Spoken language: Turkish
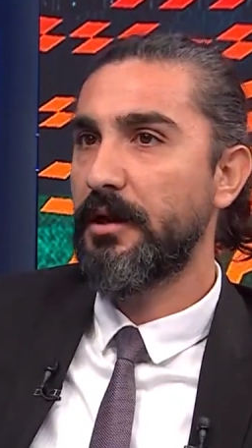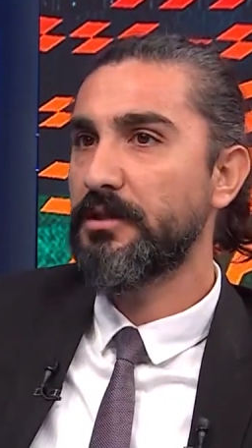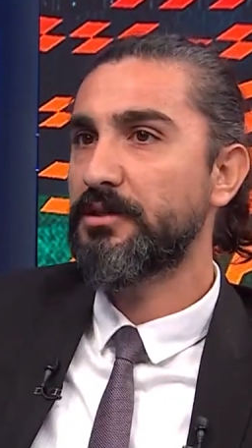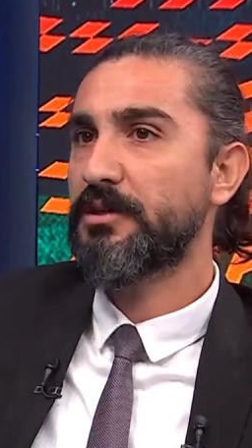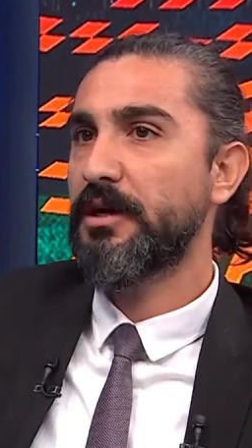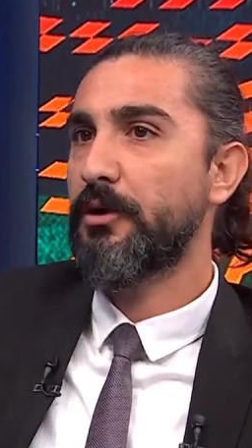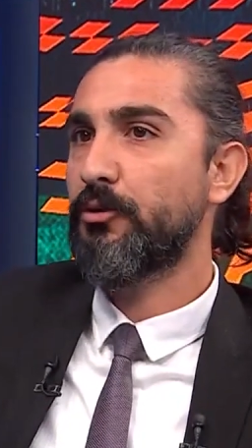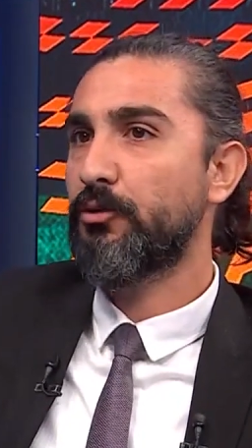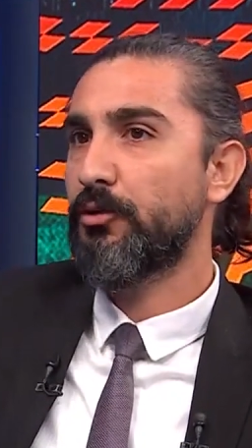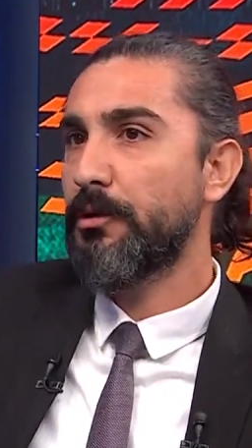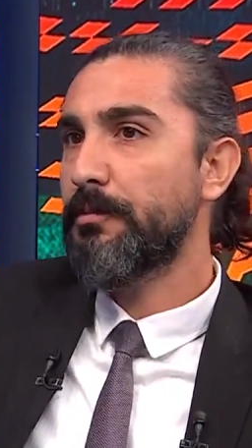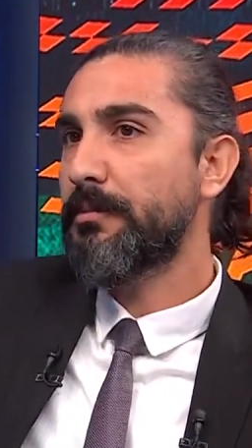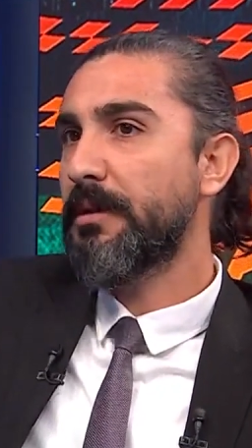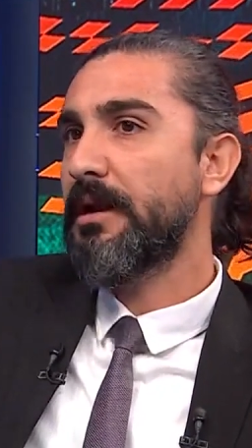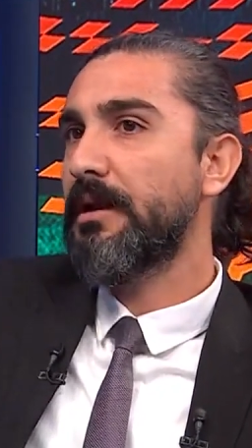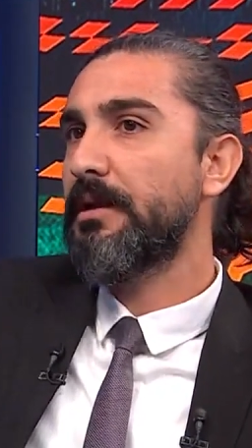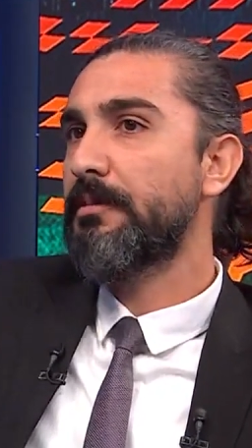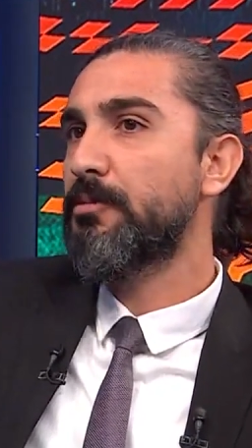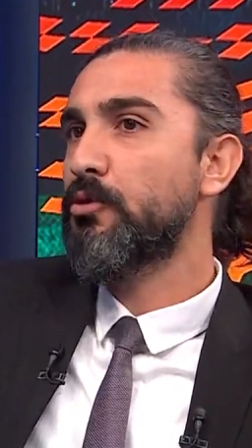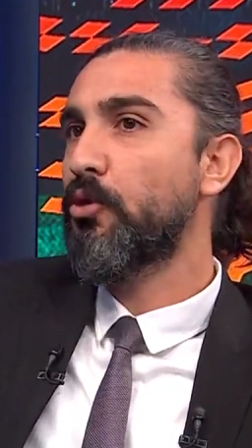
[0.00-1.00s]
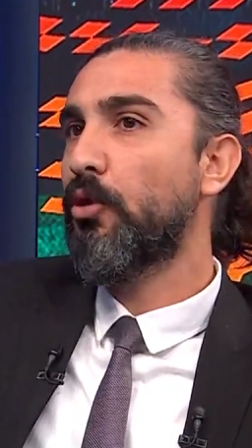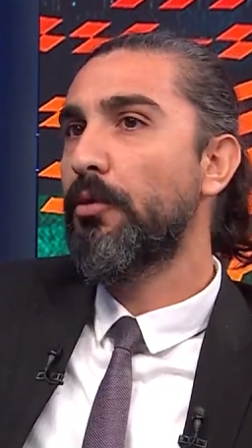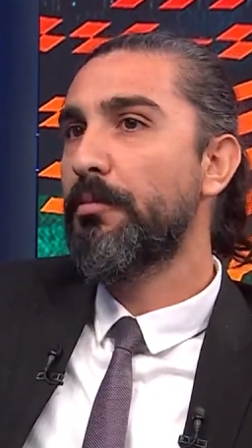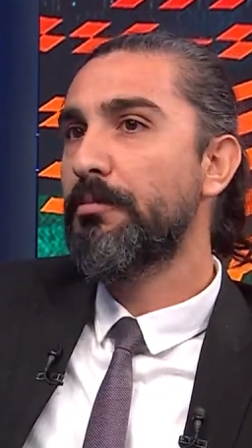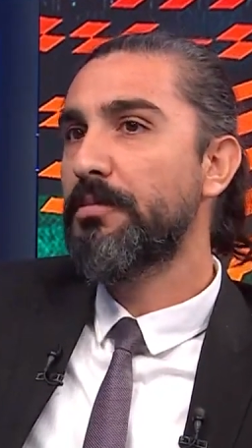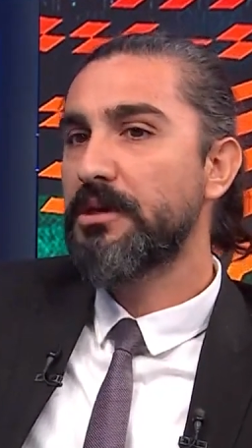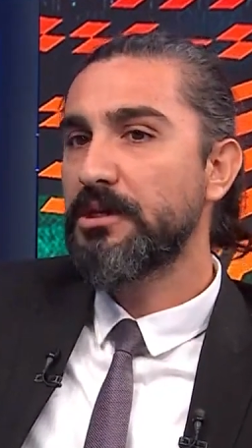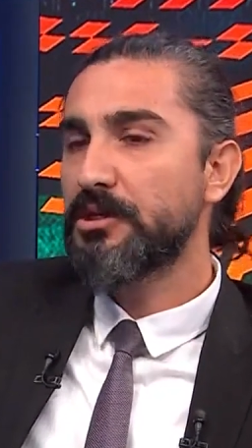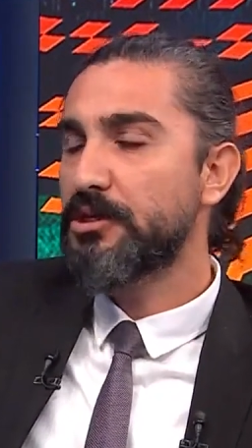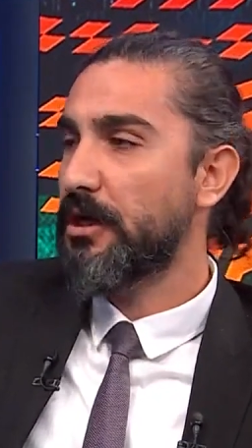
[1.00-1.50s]
Aşağı yukarı belli bir
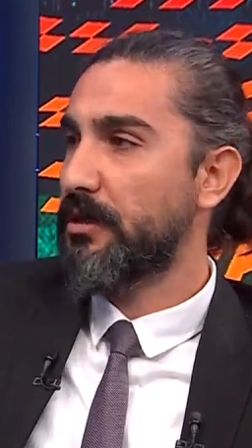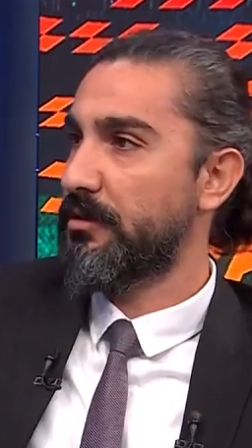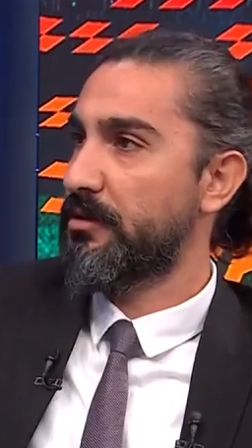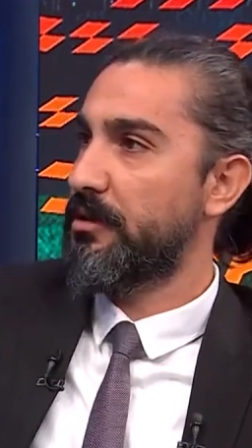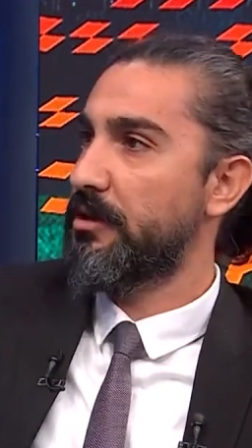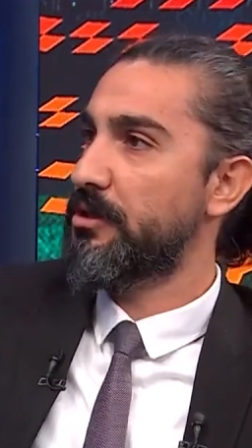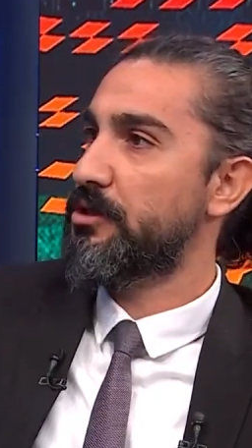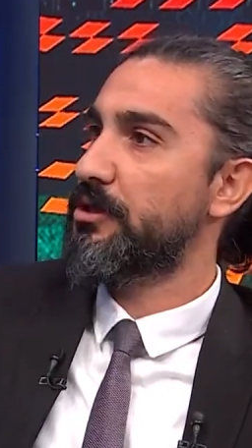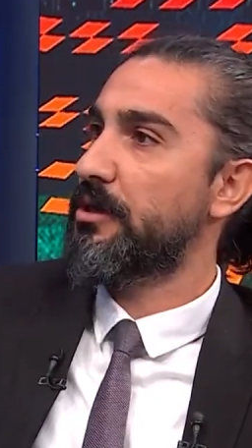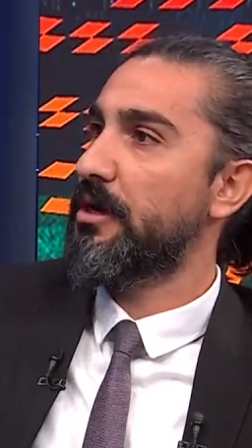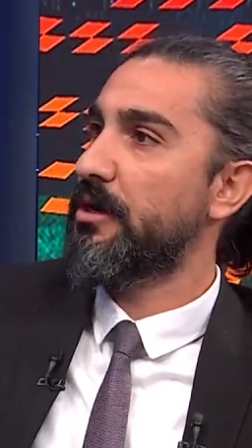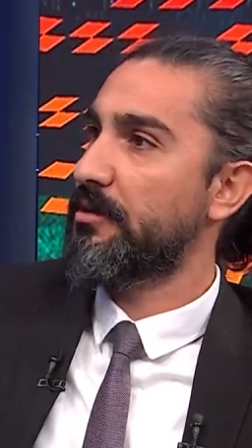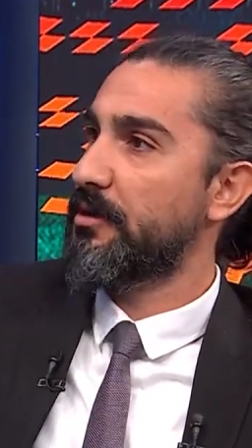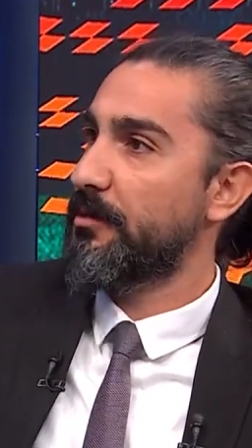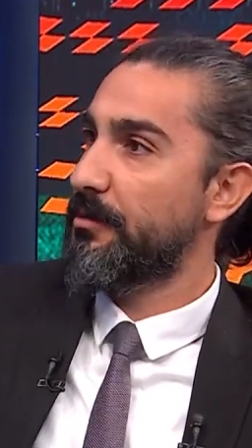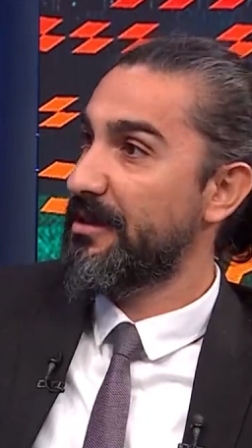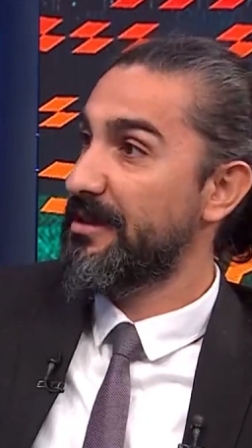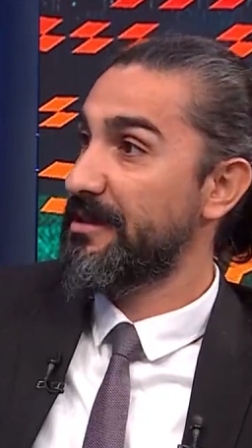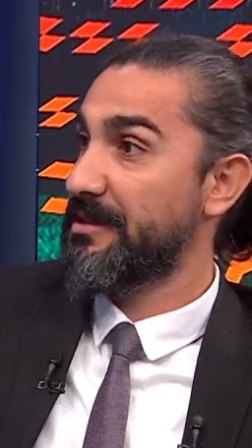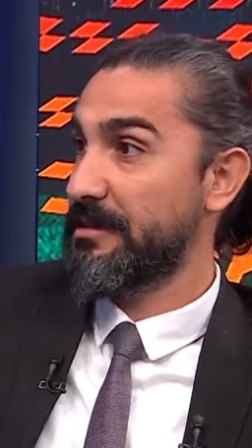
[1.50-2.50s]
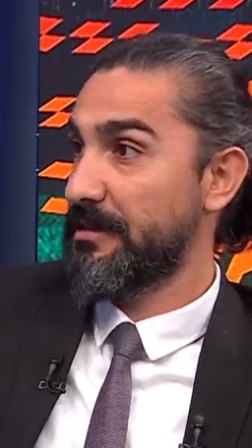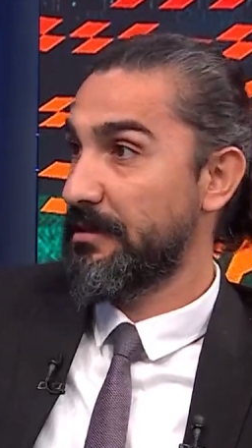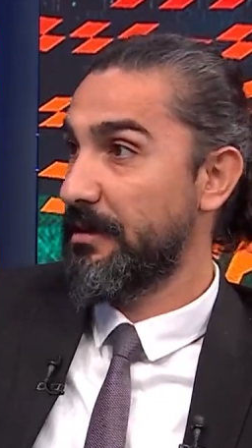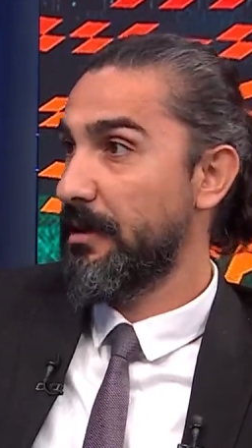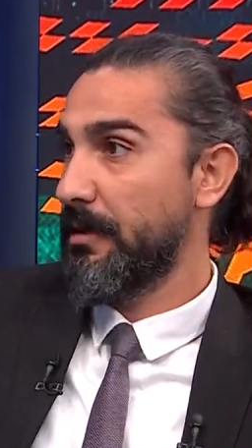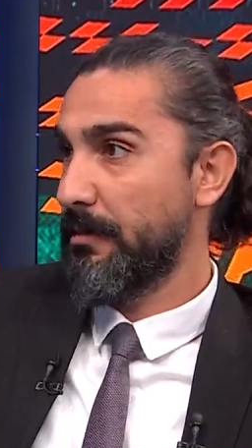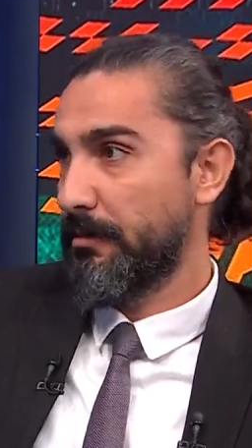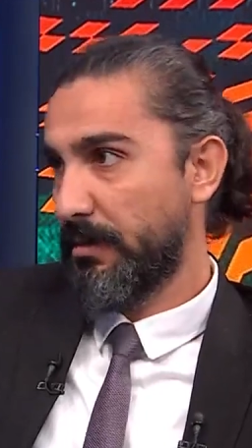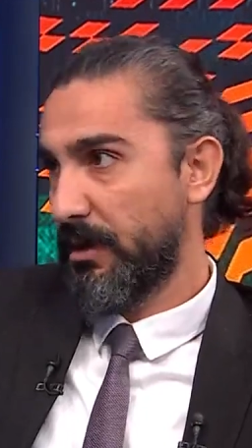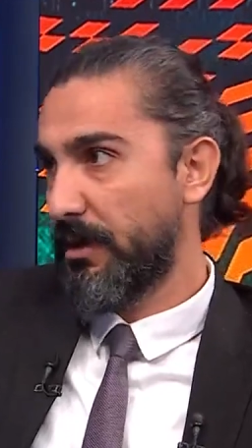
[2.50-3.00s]
11'i çat diye çıkartabilirsin.
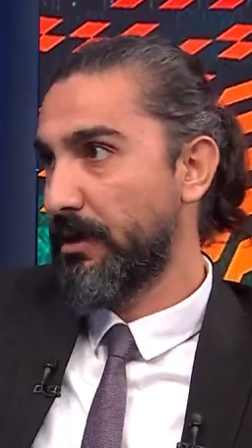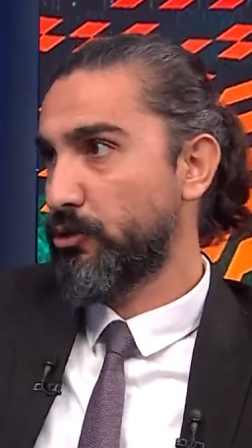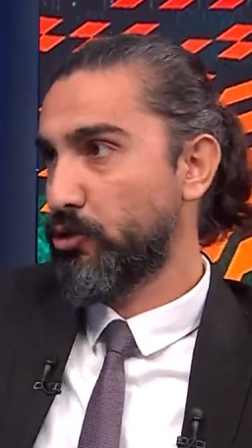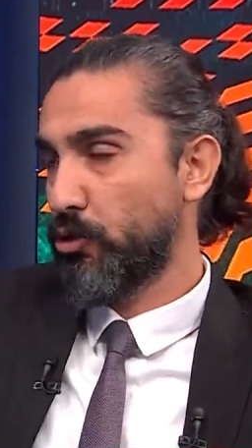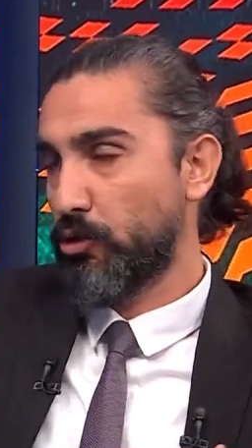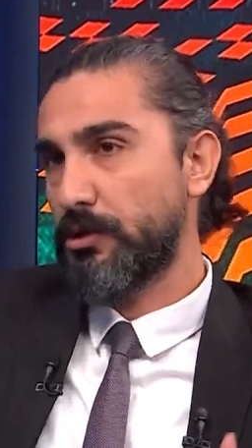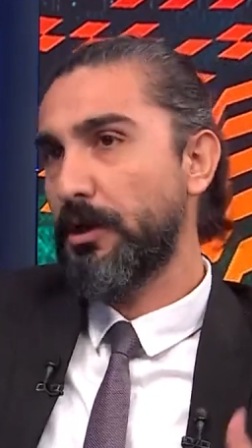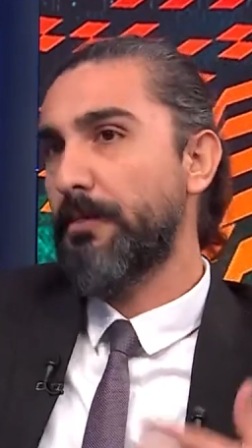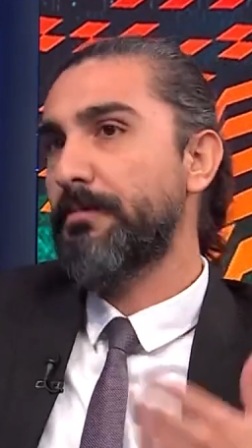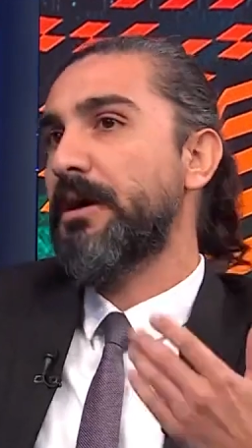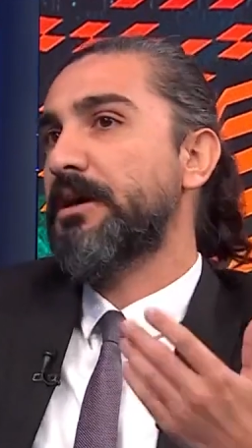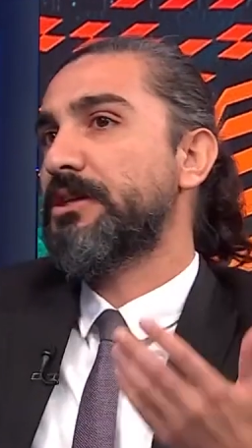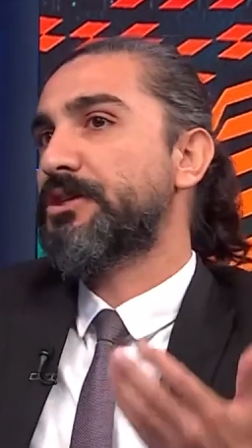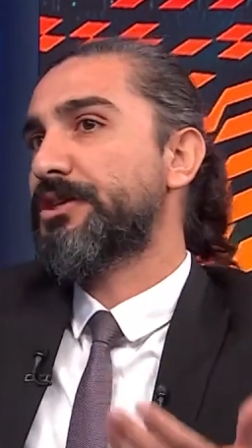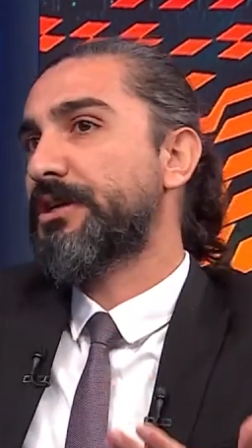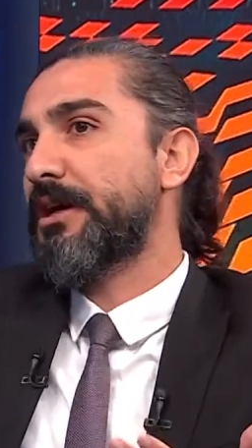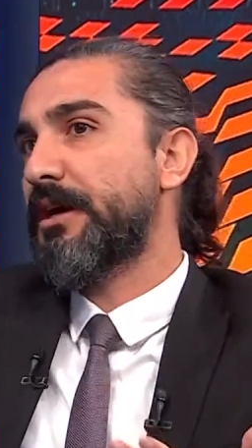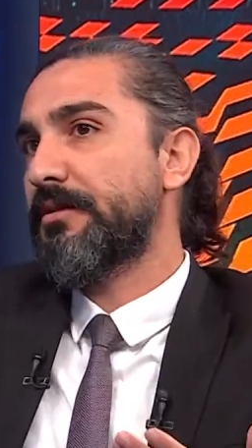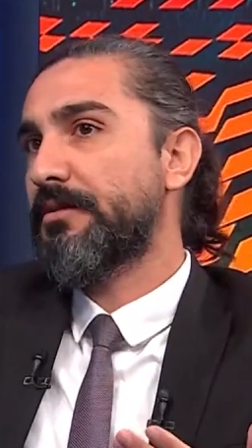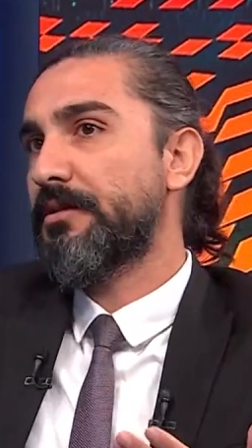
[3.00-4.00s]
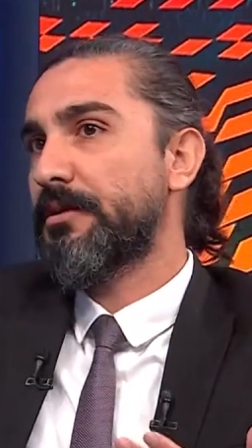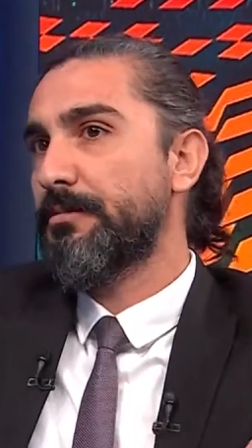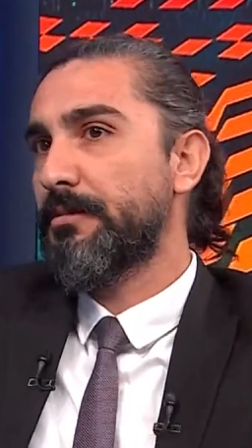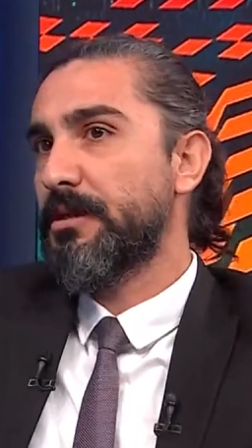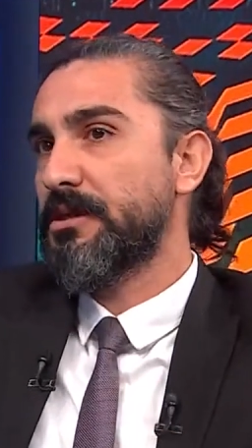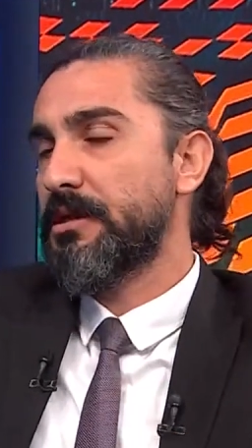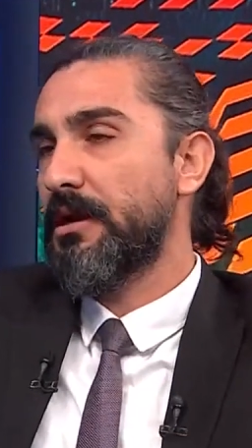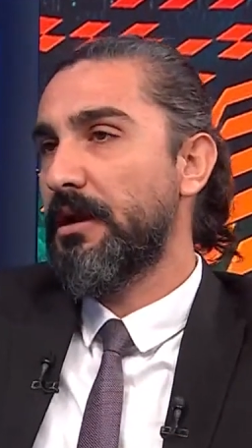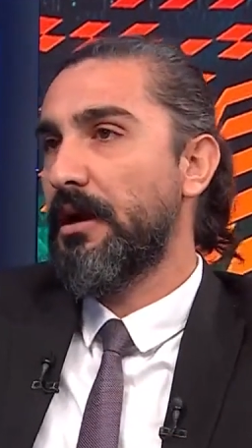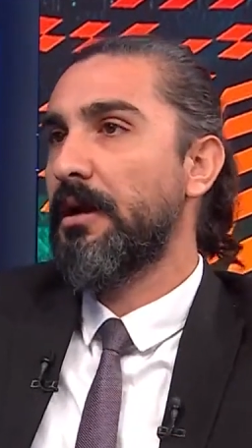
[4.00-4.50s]
Bana sorsan ben çıkartırım
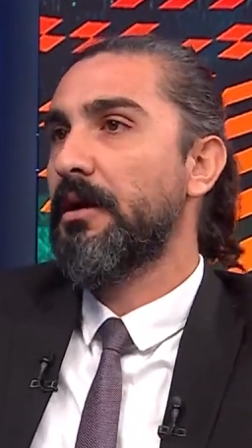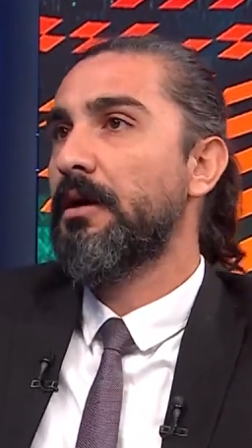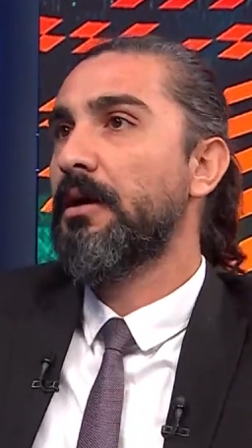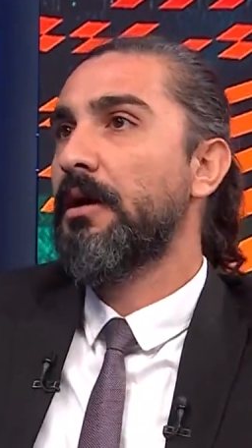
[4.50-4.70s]
mesela.